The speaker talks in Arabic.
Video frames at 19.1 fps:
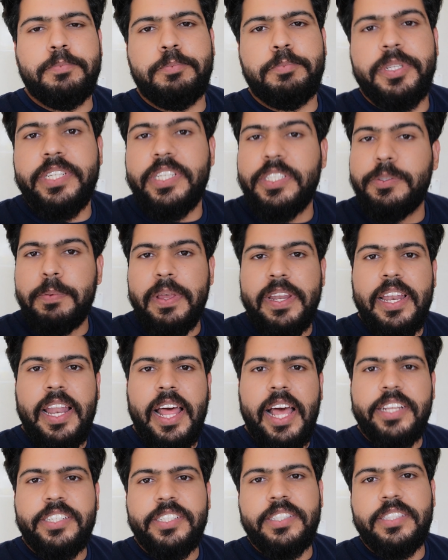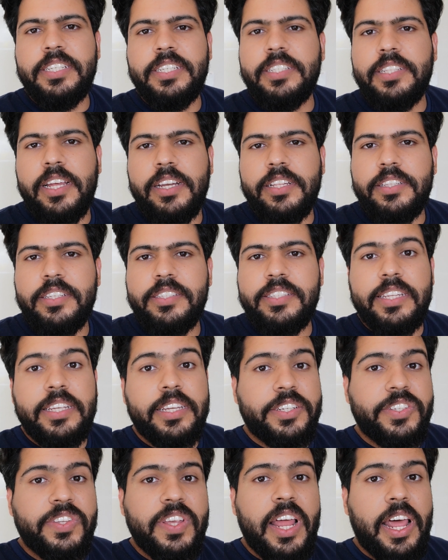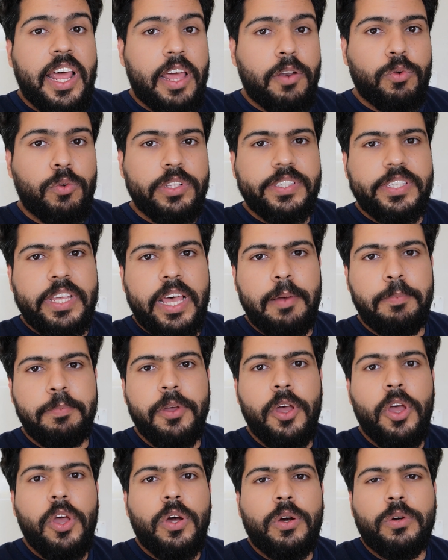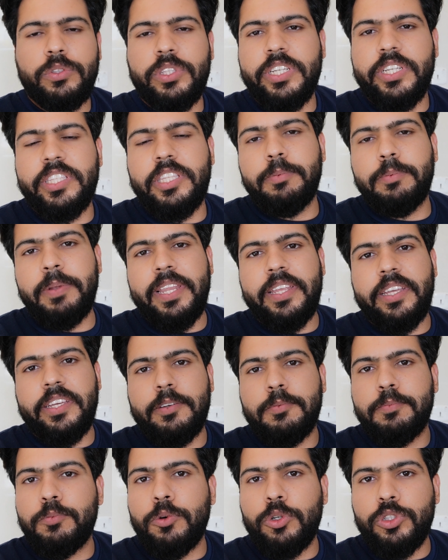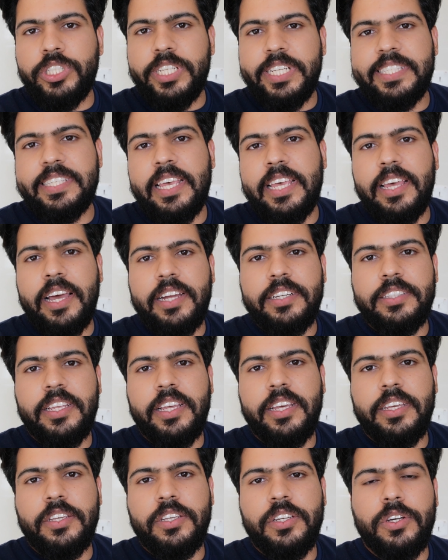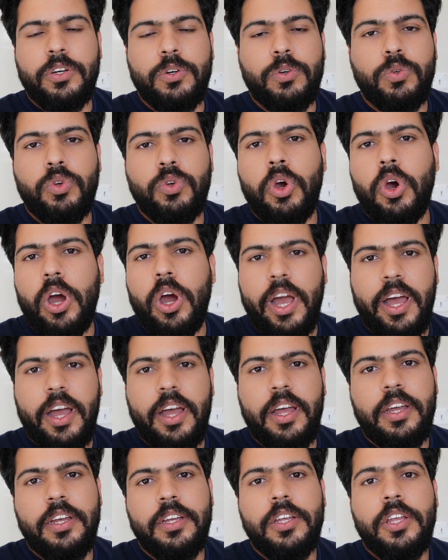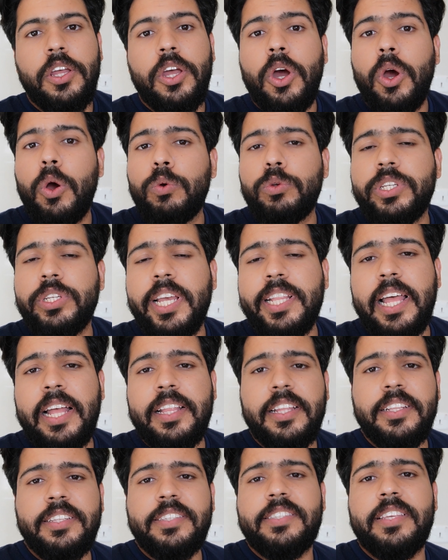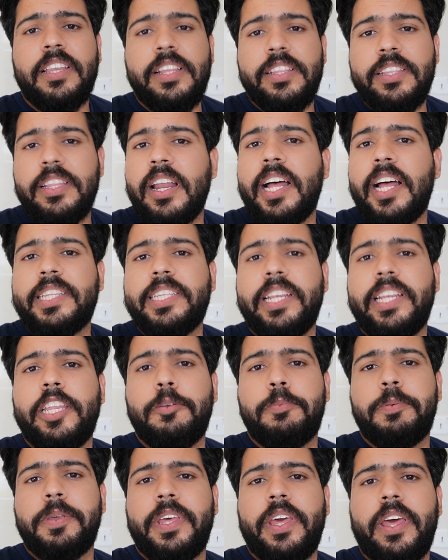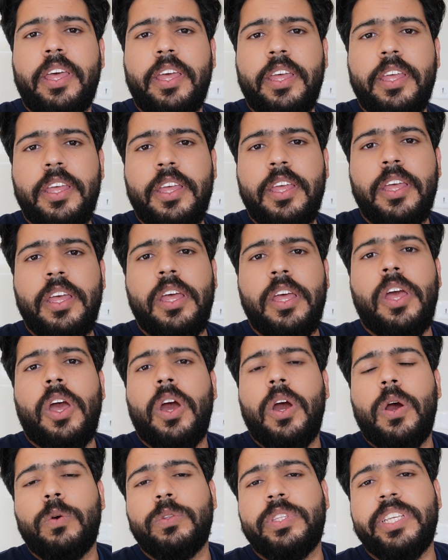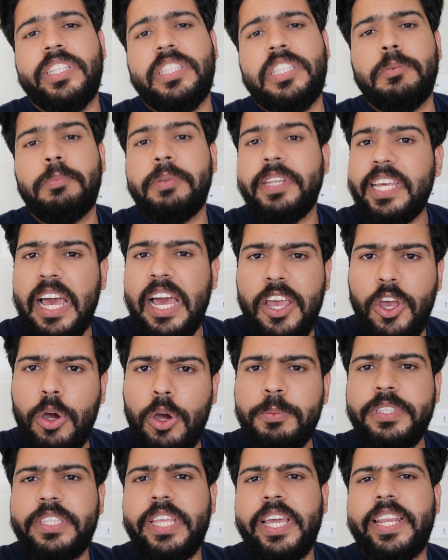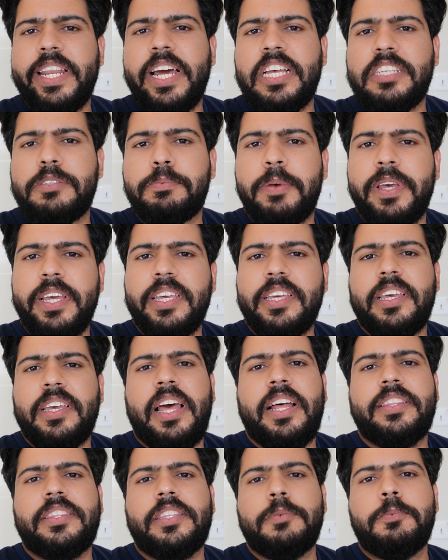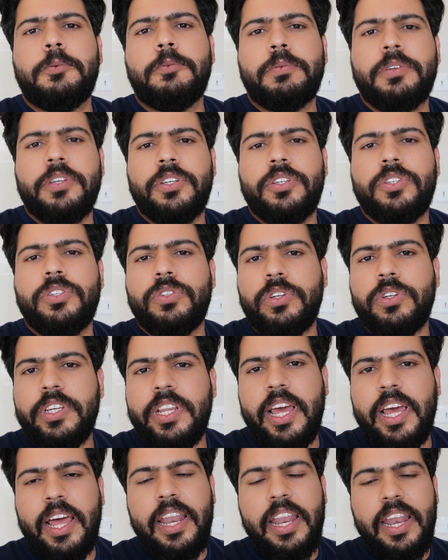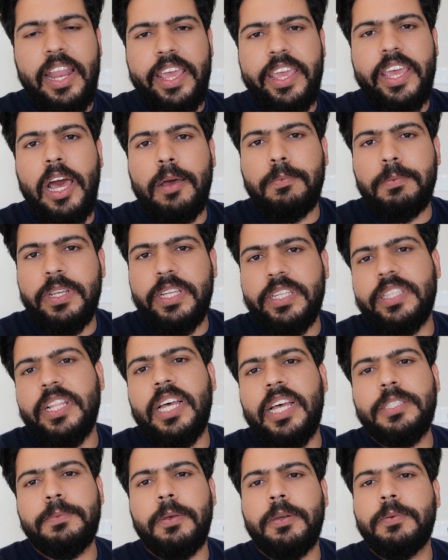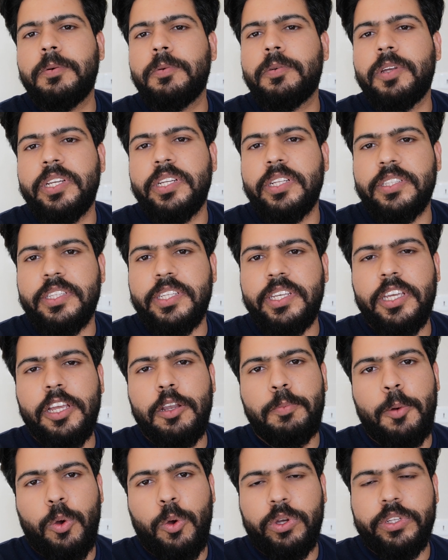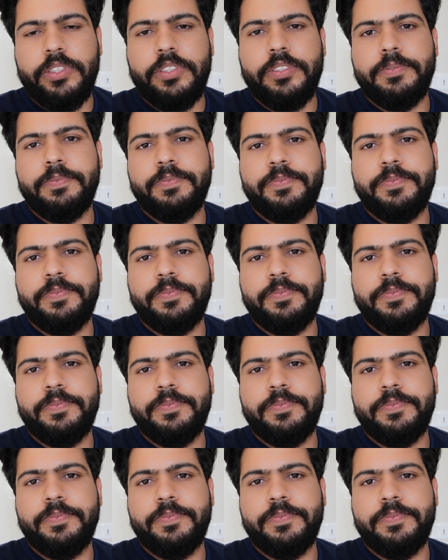بالنسبه للحجز تقدر تدز لي رساله على الواتساب وتكتب لي موديل سيارتك ونوعها وش قد عدد السلندرات اللي بيها وتكتب لي اياه يوم انت يناسبك حتى ممكن انه احنا على الايام اللي تناسبك ممكن نعطيك الموعد